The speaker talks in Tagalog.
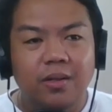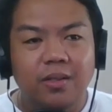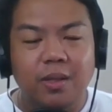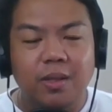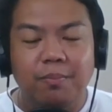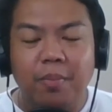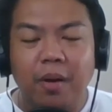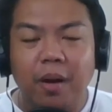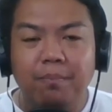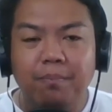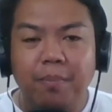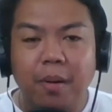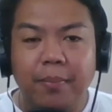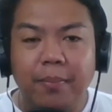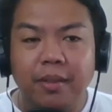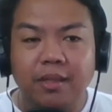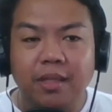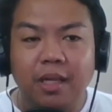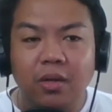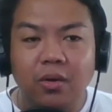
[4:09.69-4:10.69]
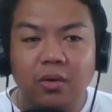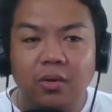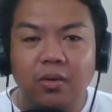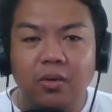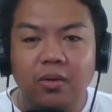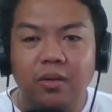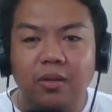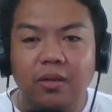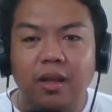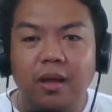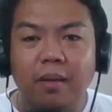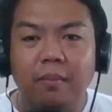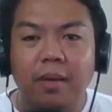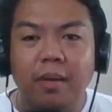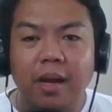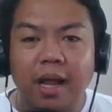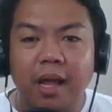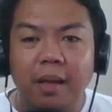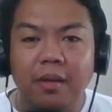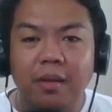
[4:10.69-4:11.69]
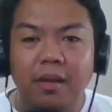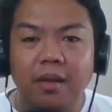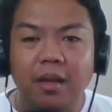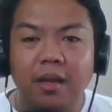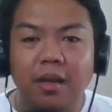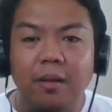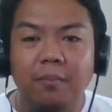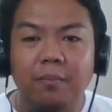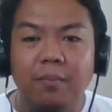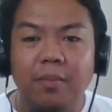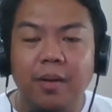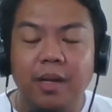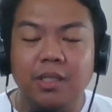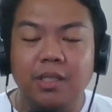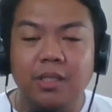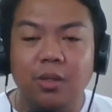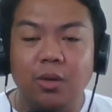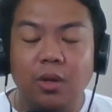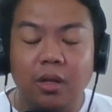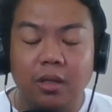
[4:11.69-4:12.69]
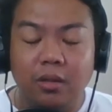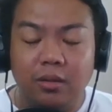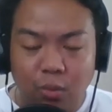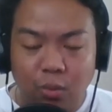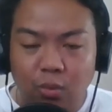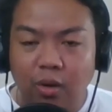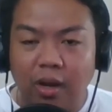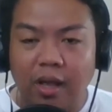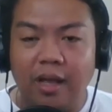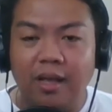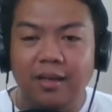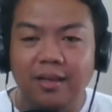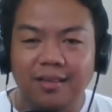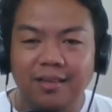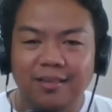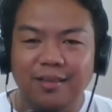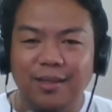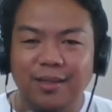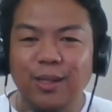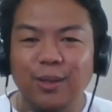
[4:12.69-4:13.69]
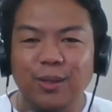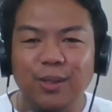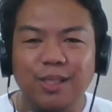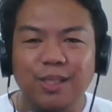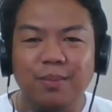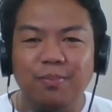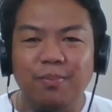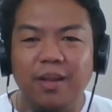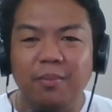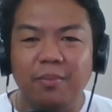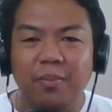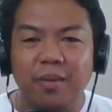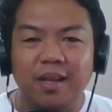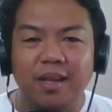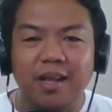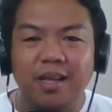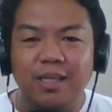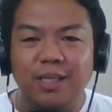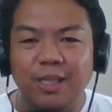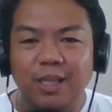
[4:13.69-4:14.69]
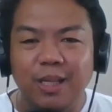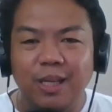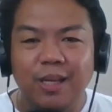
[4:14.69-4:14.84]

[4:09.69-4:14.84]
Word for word: sa pagpapatayo ng maraming infrastruktura dito sa Pilipinas.